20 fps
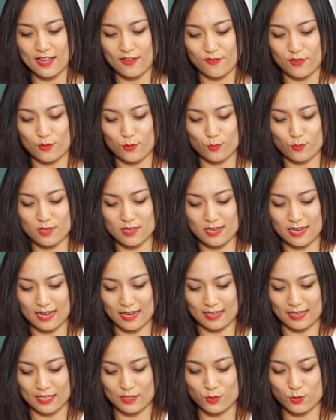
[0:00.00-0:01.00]
ví dụ như
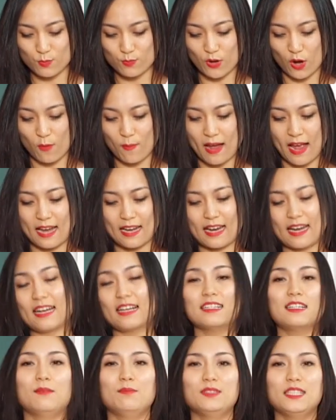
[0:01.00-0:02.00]
là cái chùm nho mà Anna
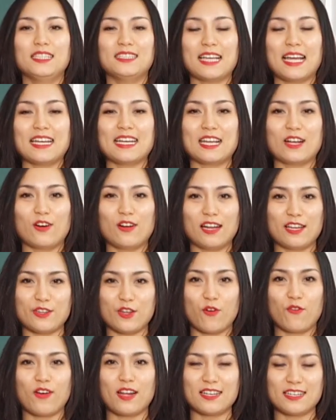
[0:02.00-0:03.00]
đang cầm trên tay này gọi là
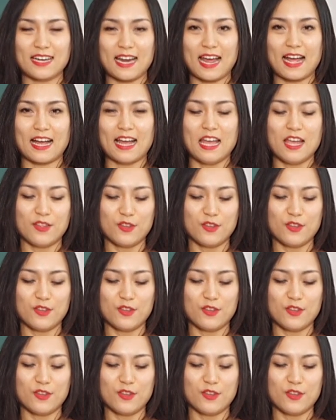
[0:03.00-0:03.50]
nho phan rang